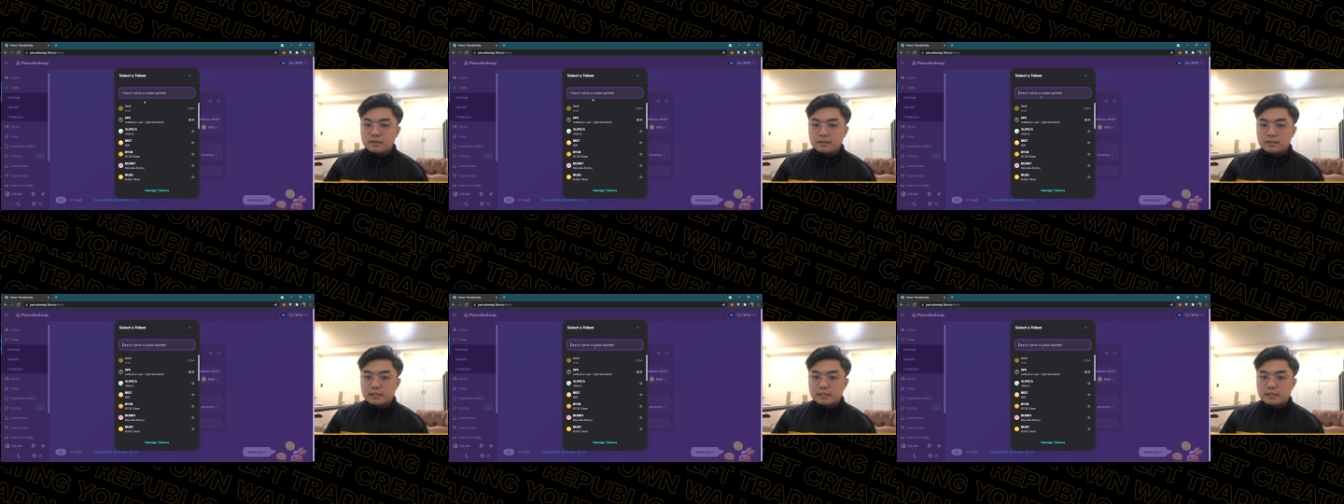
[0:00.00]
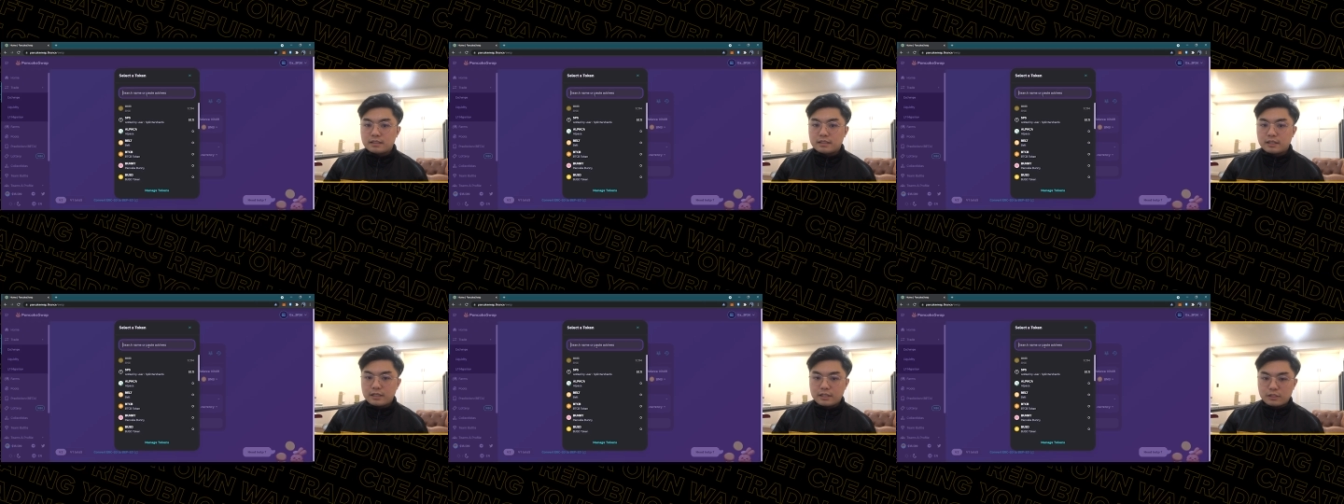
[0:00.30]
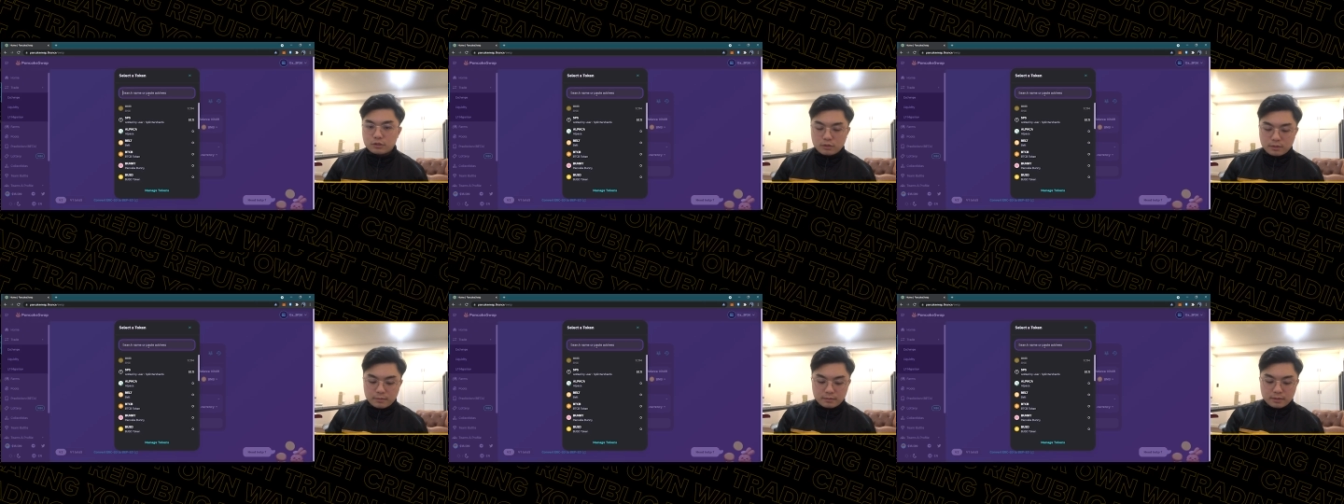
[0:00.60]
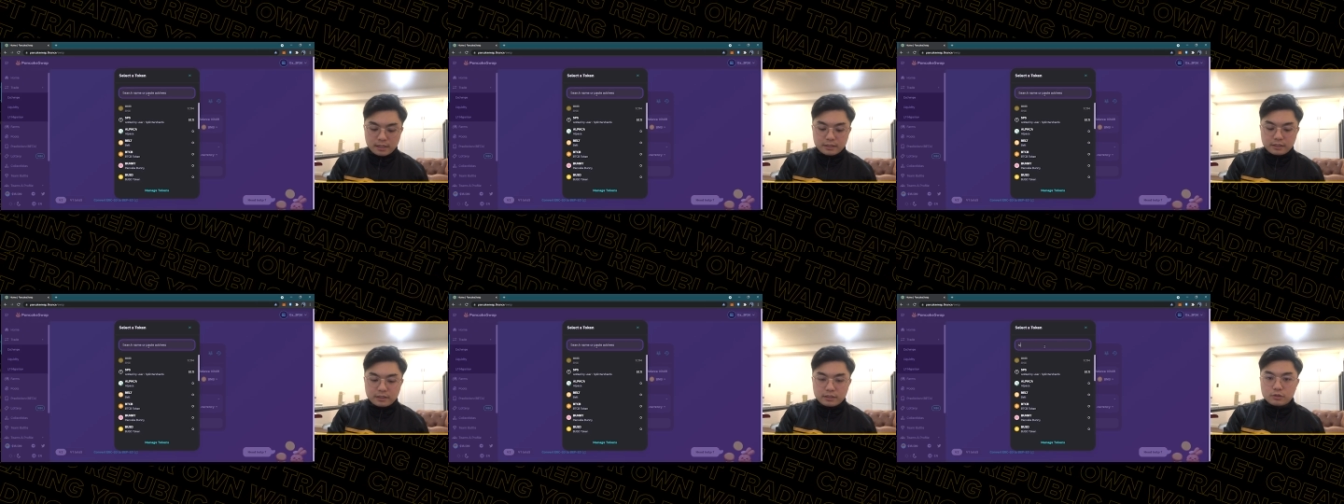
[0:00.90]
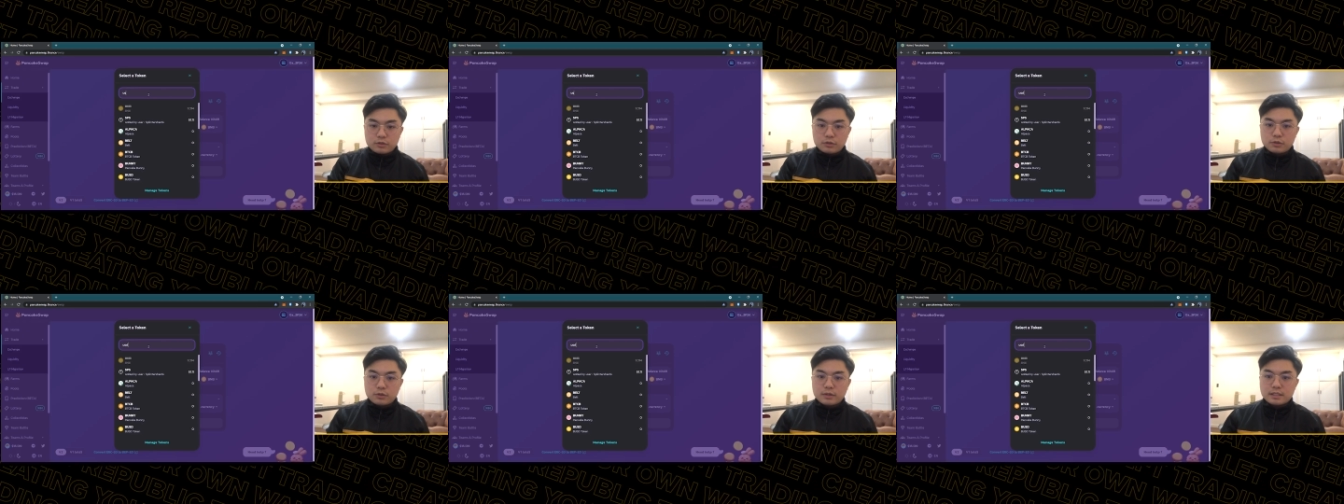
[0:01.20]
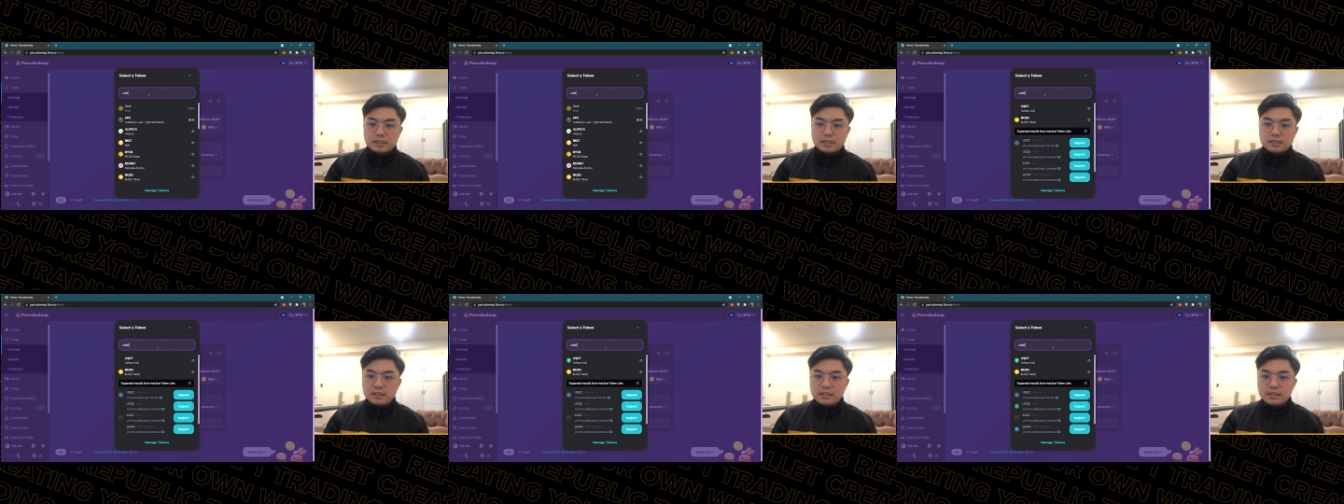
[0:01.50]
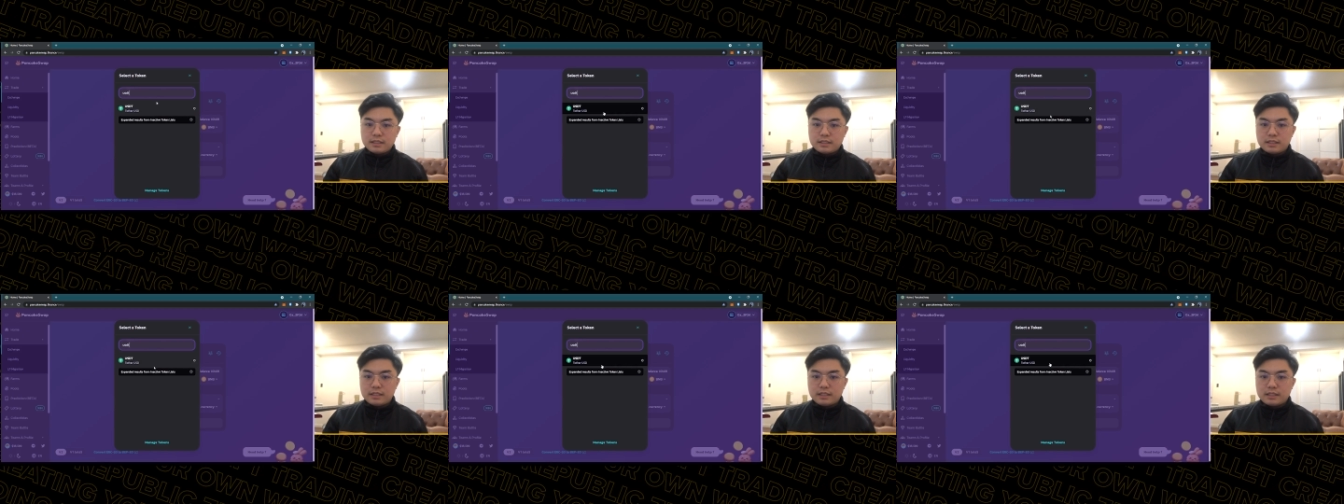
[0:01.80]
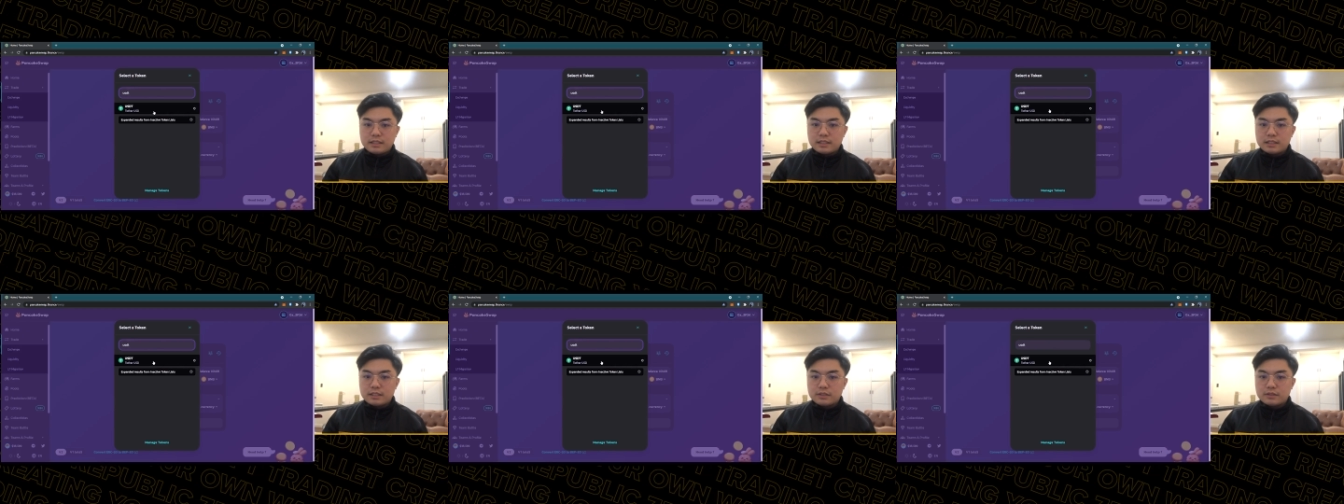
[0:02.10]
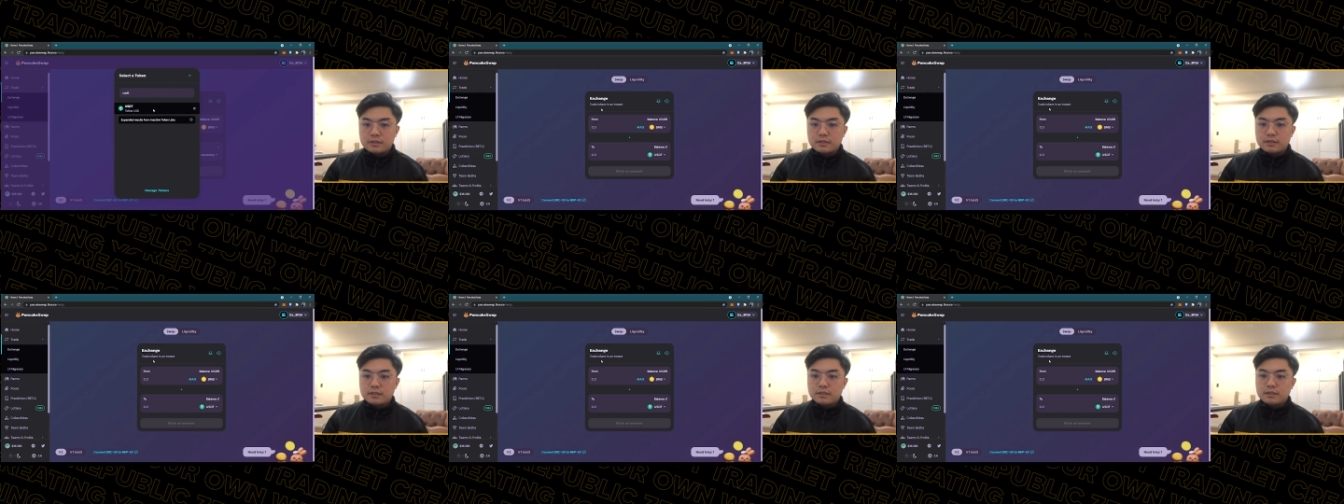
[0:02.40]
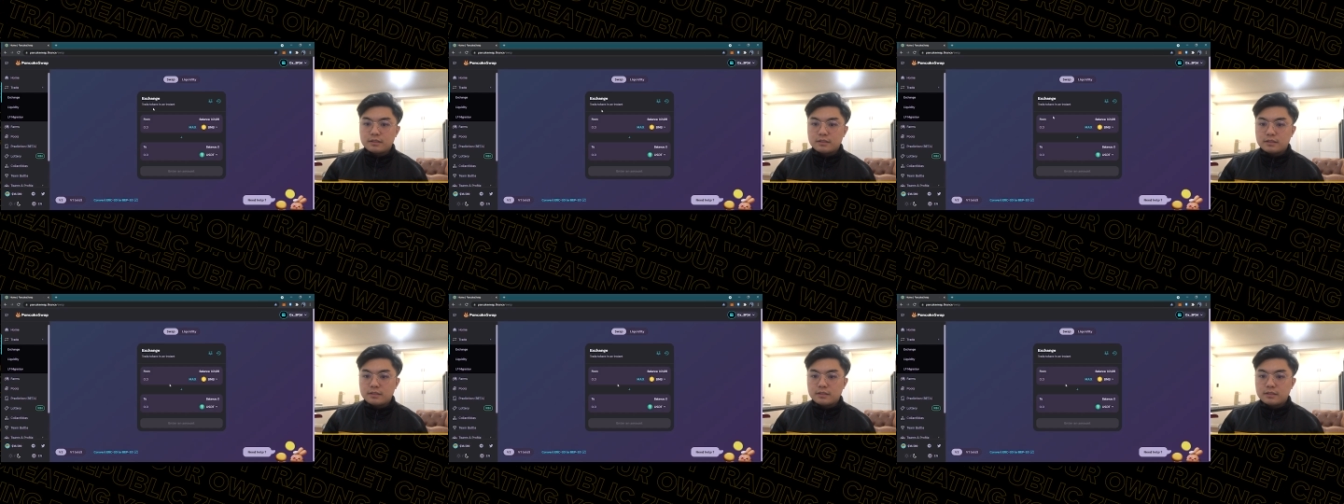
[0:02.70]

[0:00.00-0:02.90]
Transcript: Let's say, swap natin to USDT, ganun.